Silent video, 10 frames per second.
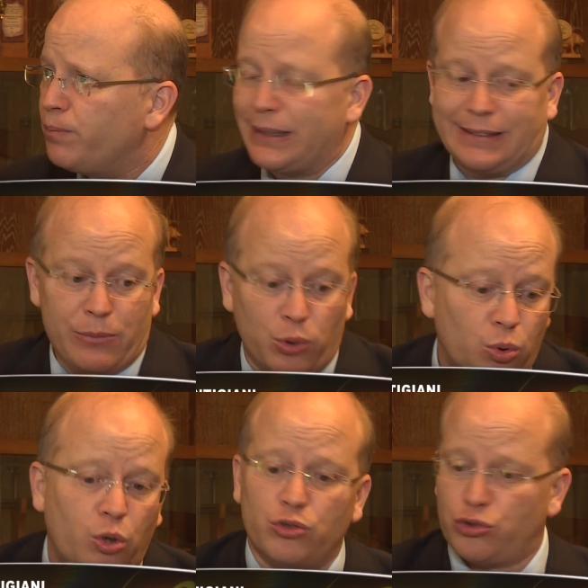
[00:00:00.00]
pensemos en un
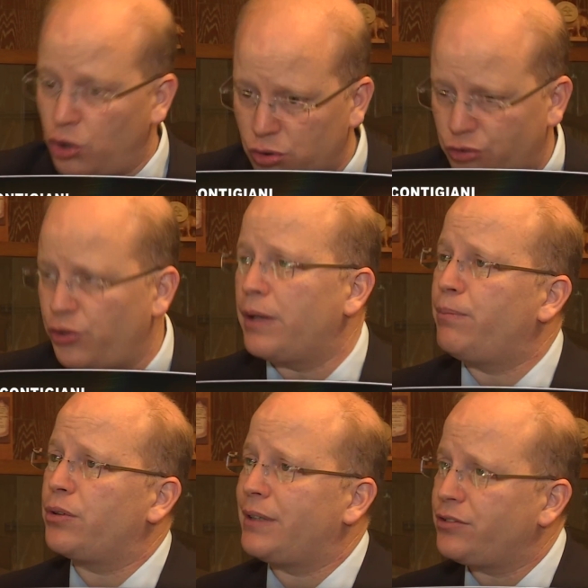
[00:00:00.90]
consorcio de
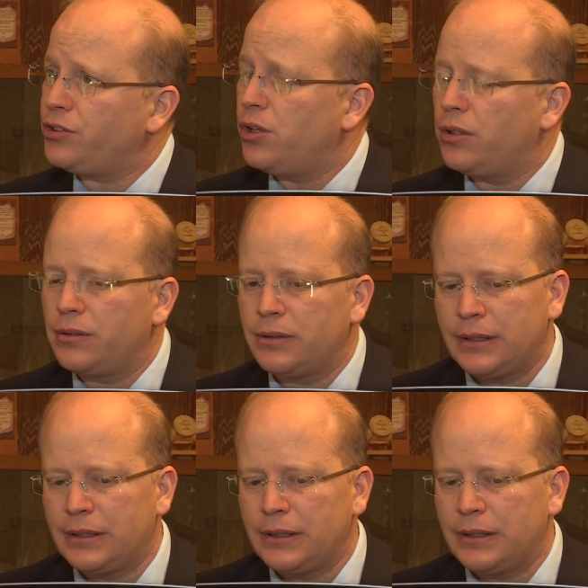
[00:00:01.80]
exportación,